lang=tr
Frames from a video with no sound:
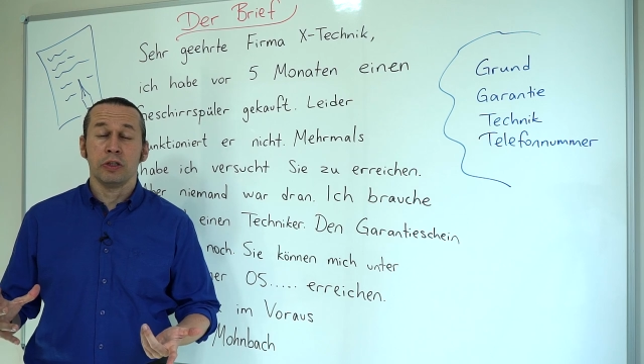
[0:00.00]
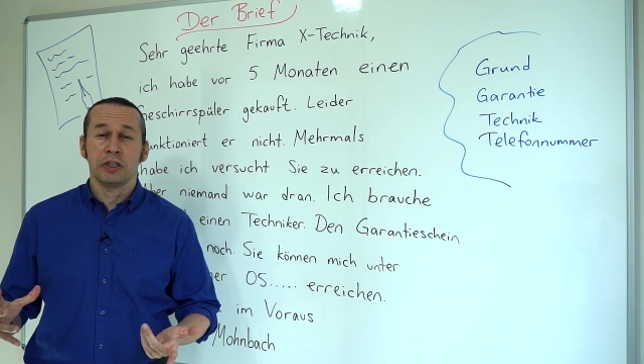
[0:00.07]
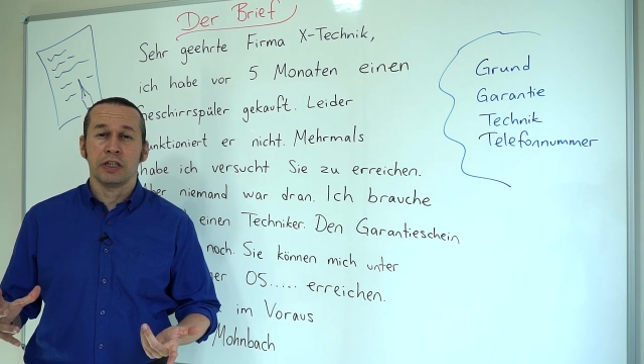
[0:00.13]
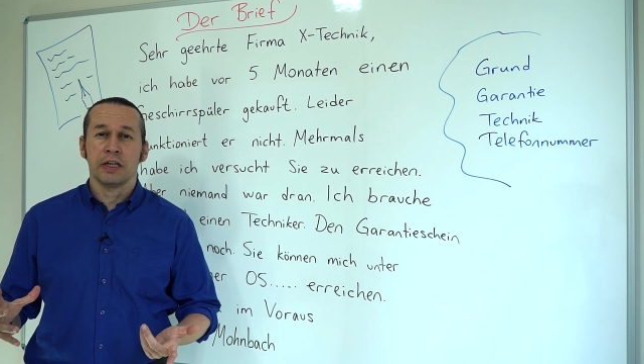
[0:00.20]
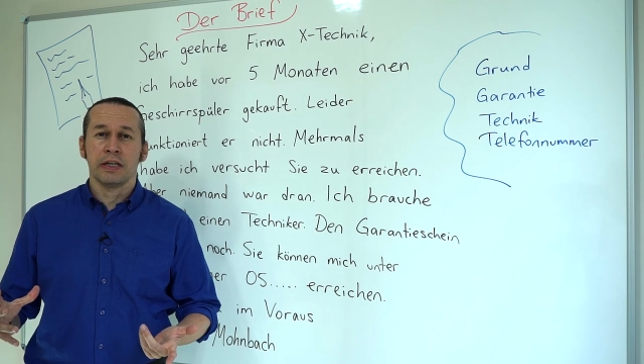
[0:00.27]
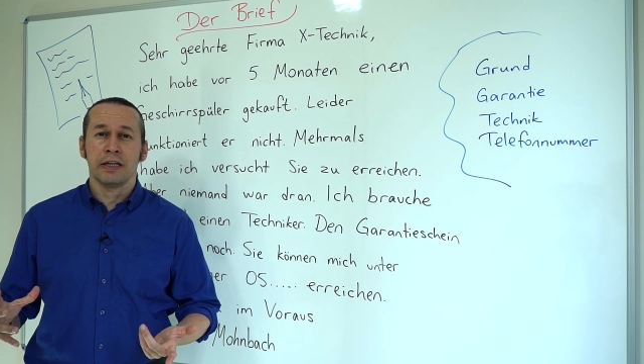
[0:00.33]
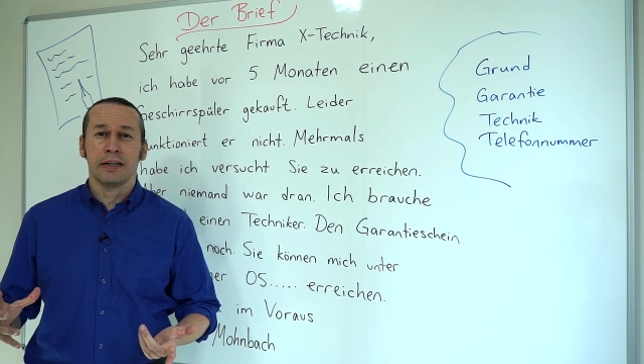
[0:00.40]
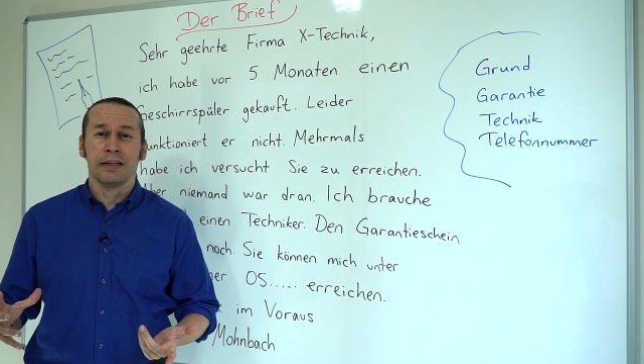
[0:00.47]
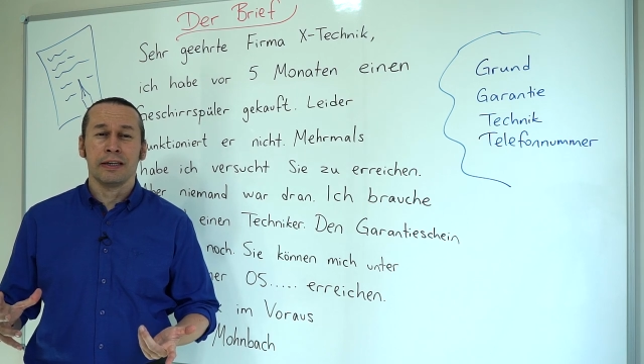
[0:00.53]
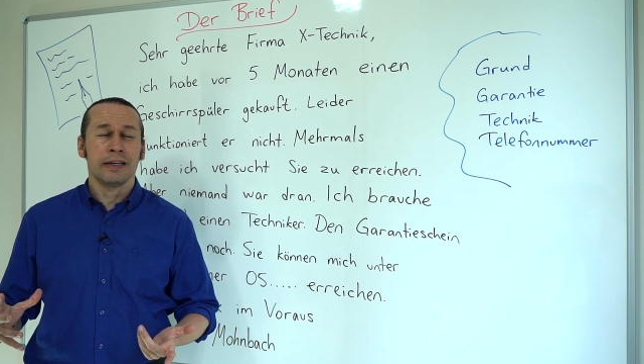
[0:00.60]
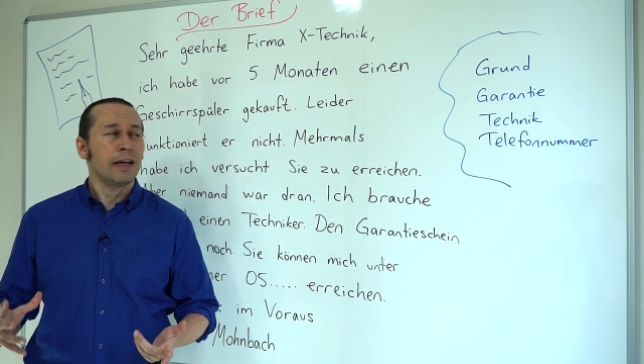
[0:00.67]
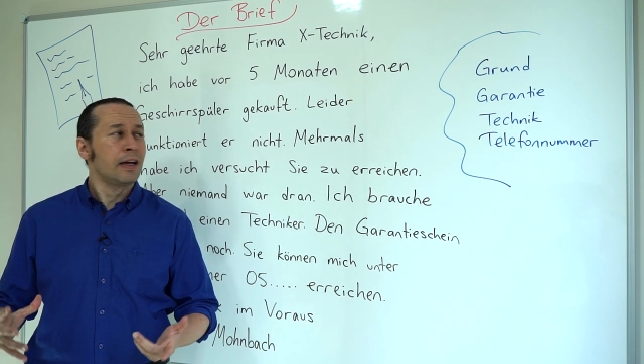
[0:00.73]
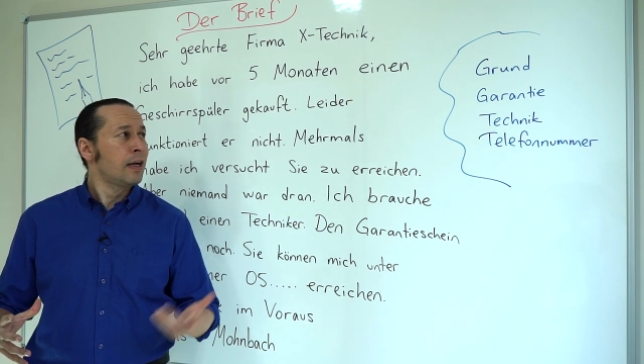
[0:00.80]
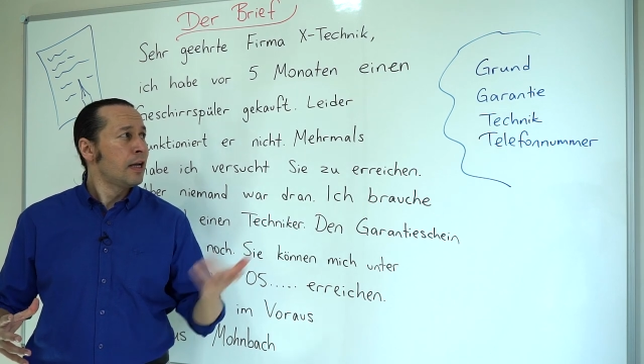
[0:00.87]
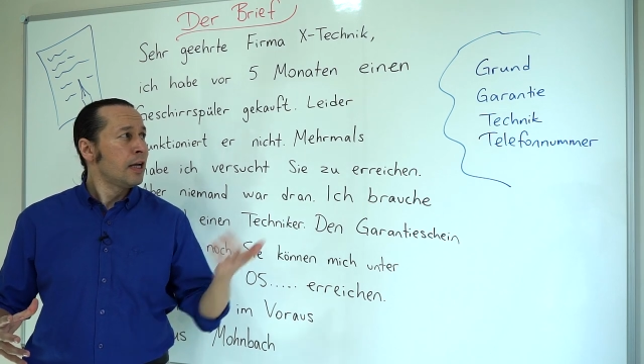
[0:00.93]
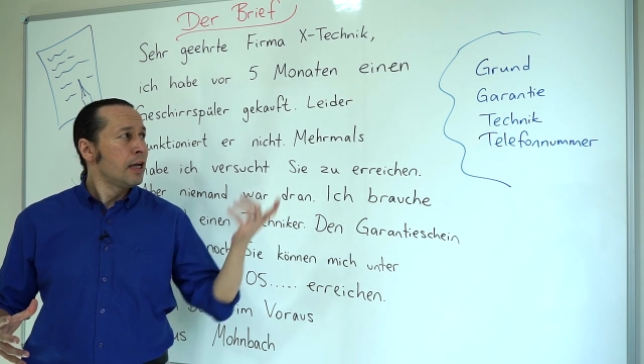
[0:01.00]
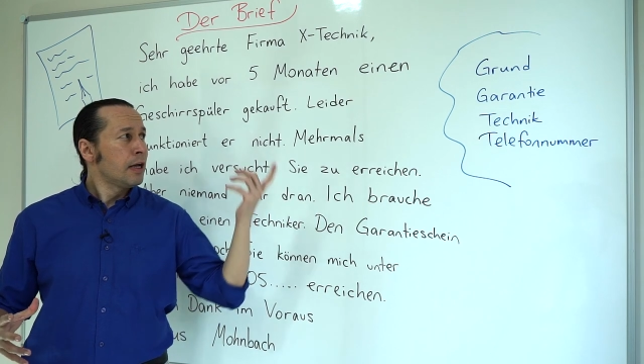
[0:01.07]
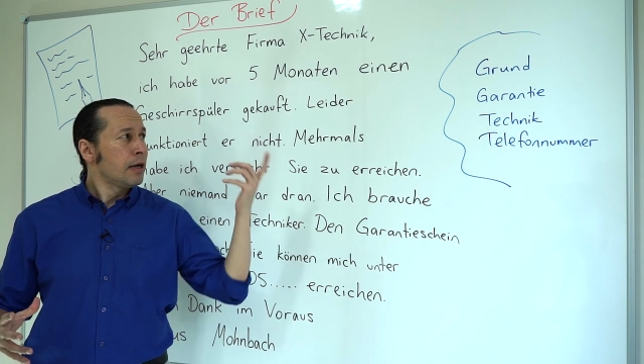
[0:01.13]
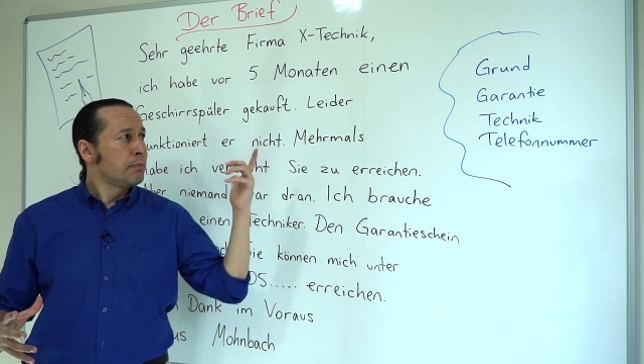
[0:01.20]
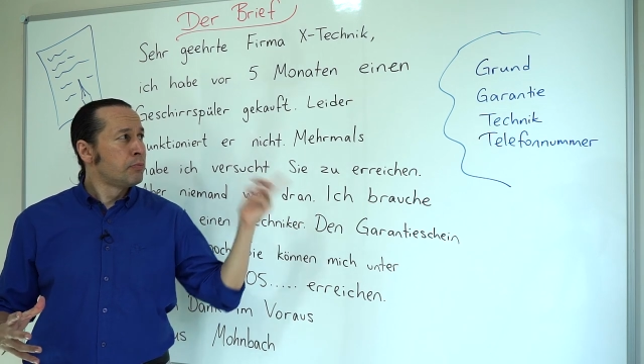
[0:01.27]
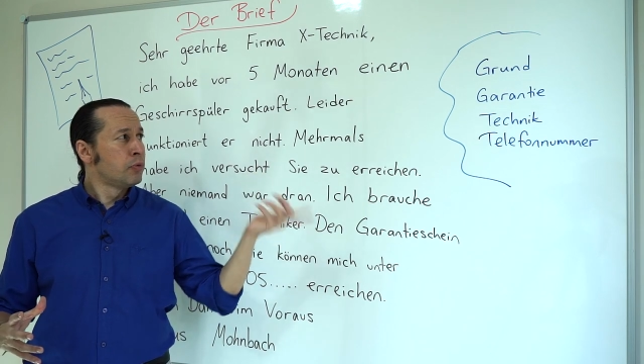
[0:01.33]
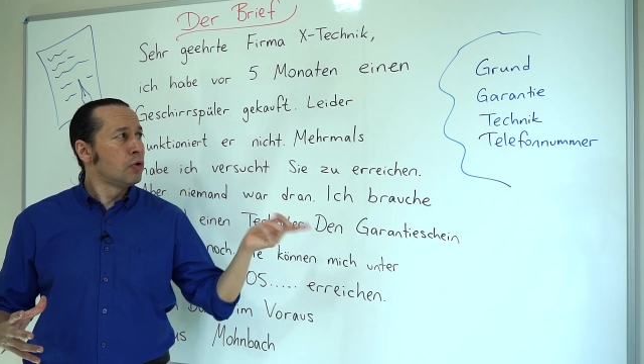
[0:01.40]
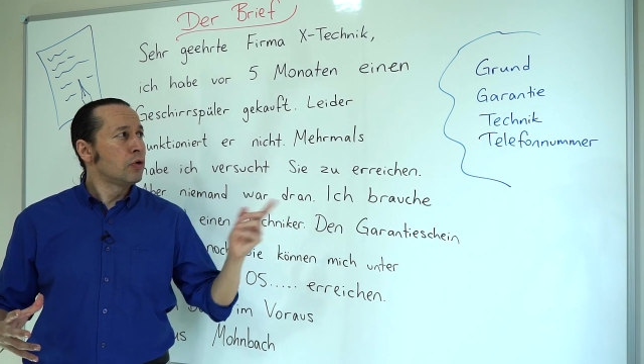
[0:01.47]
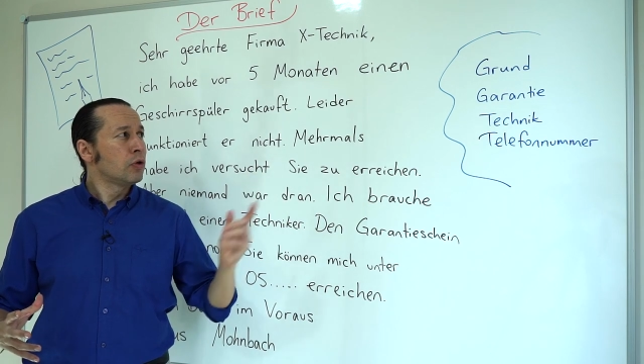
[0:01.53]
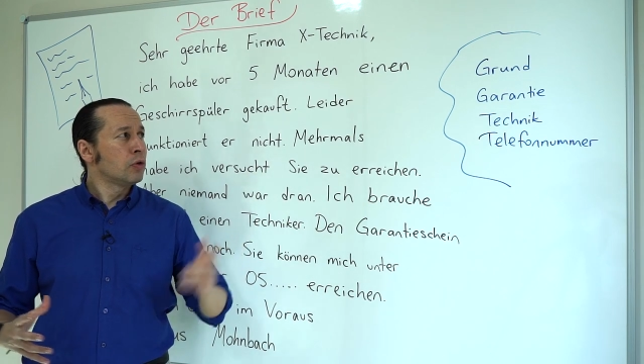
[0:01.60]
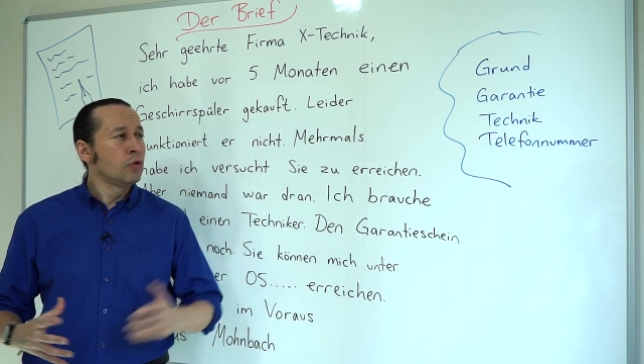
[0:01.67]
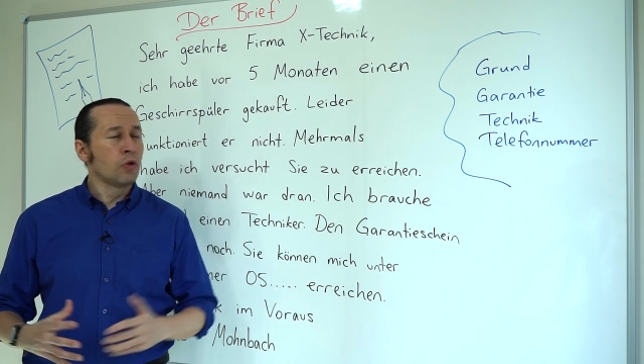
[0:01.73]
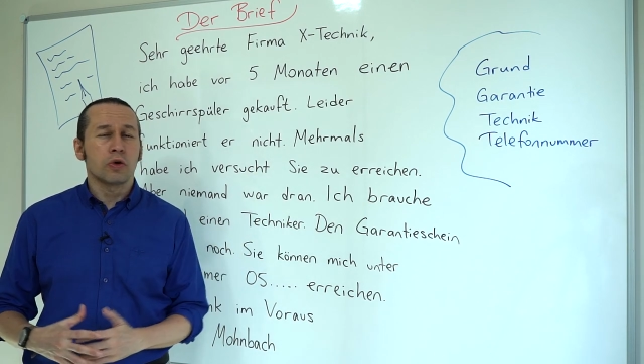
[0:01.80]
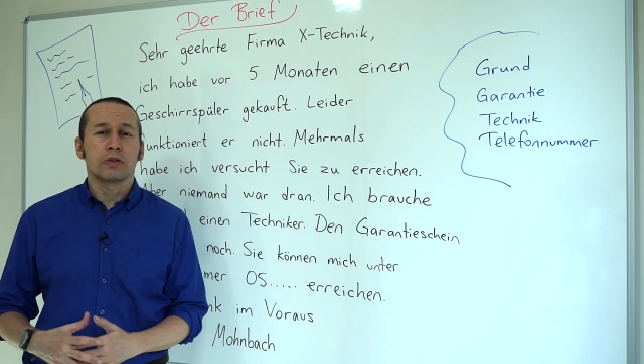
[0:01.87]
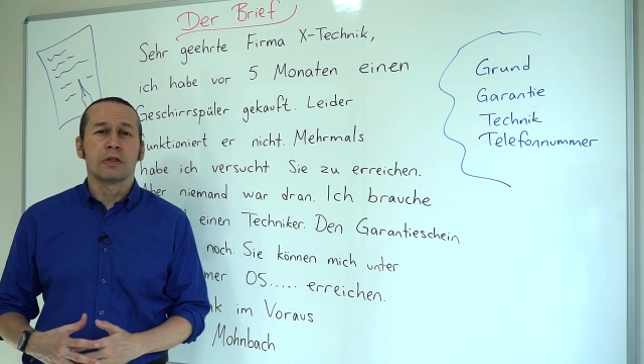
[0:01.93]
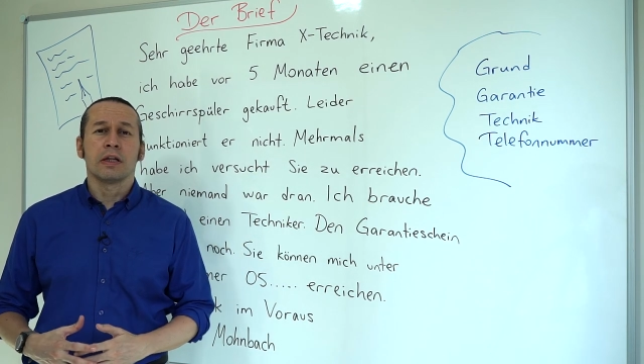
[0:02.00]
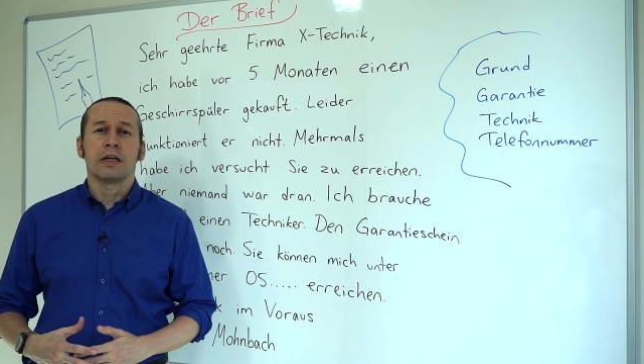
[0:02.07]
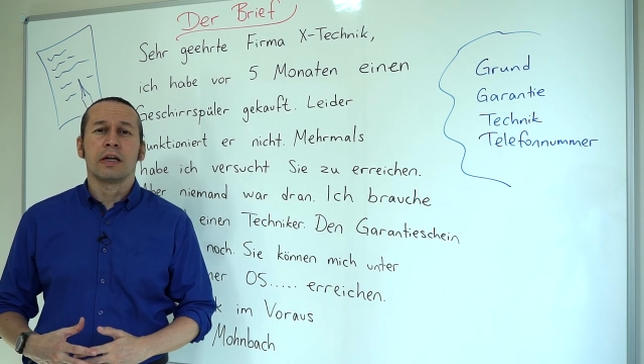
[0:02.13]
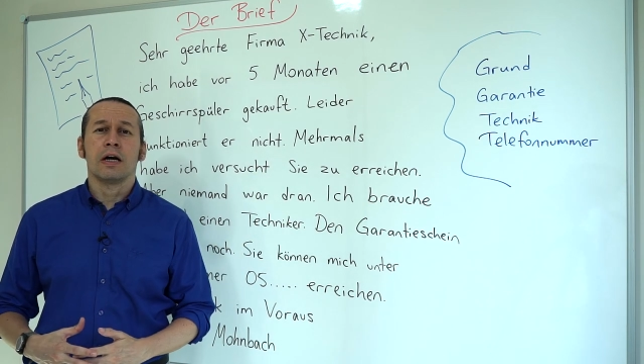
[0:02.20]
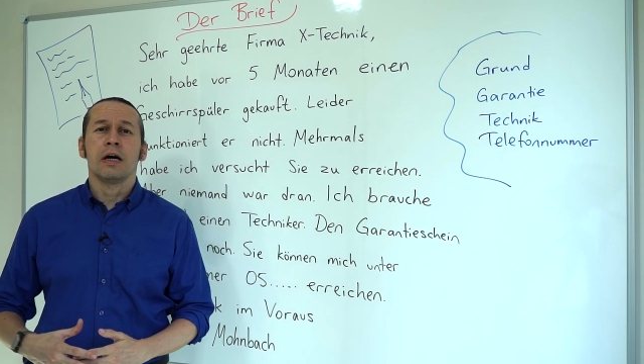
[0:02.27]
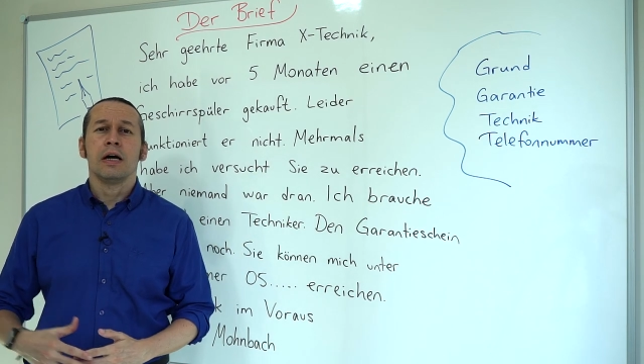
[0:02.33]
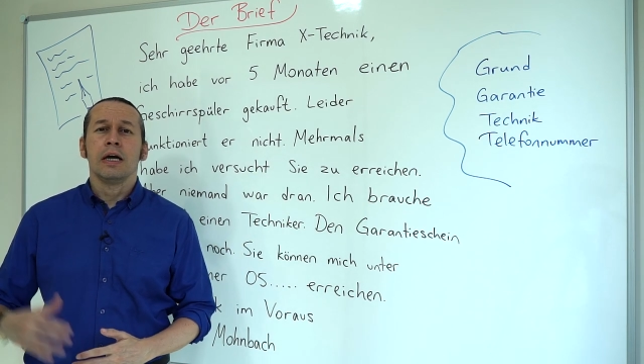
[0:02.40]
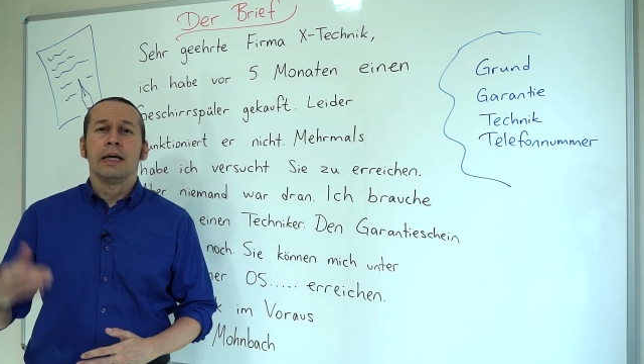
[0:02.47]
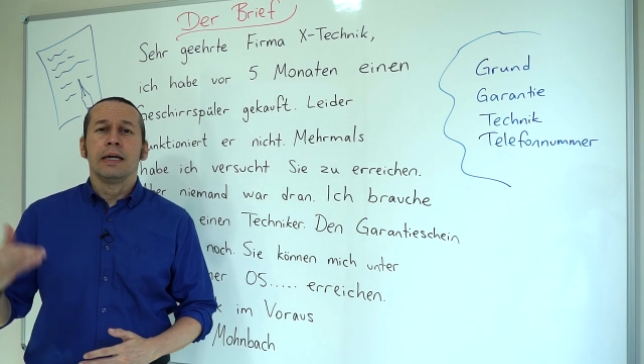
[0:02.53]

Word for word: içeriğinde bu noktalara